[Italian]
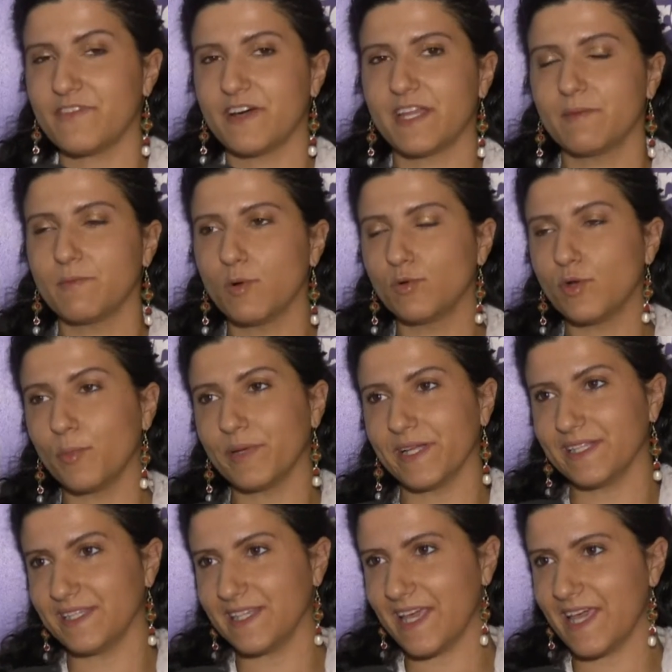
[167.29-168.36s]
faremo un
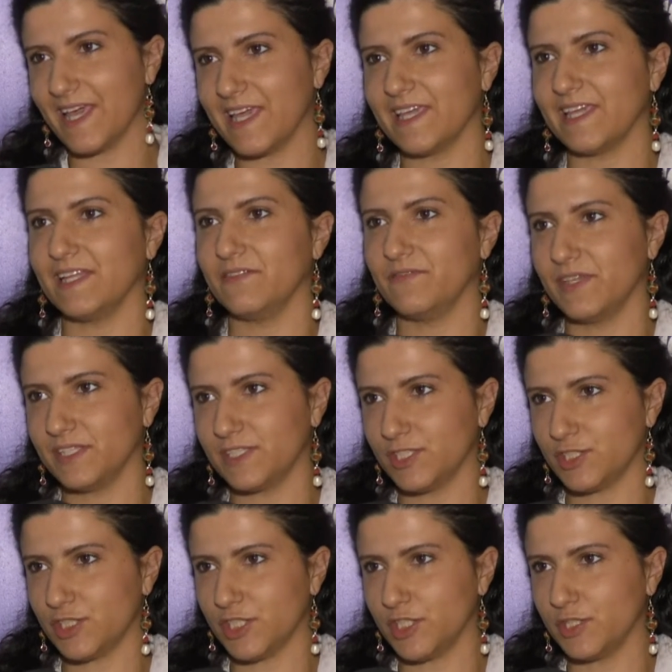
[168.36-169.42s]
open day il
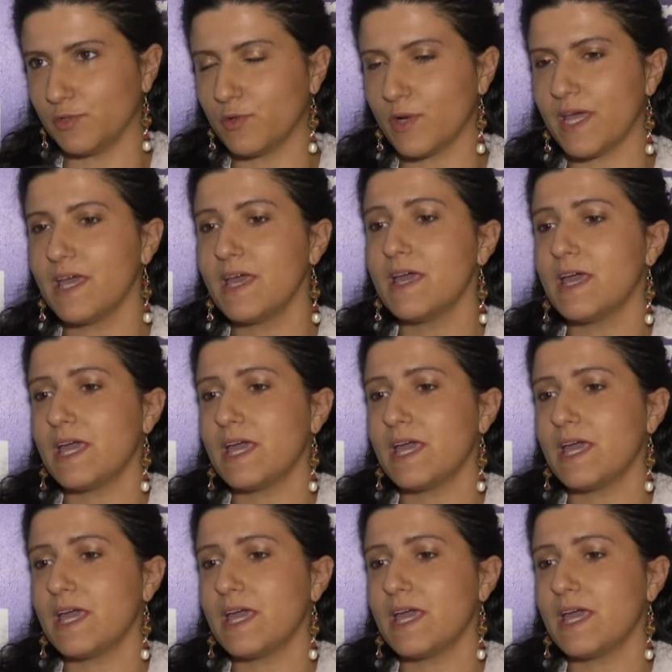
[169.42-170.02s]
25